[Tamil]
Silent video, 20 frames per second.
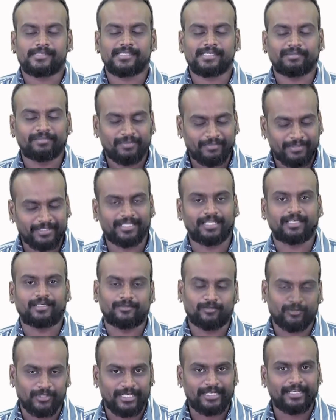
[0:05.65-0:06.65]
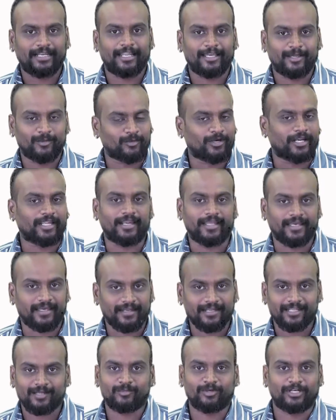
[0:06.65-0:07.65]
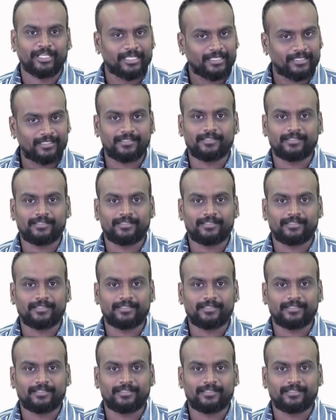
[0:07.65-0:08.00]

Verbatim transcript: சமீபத்தில் ஒரு ரெண்டு நாளைக்கு முன்னாடி நினைக்கிறேன் நம்மளோட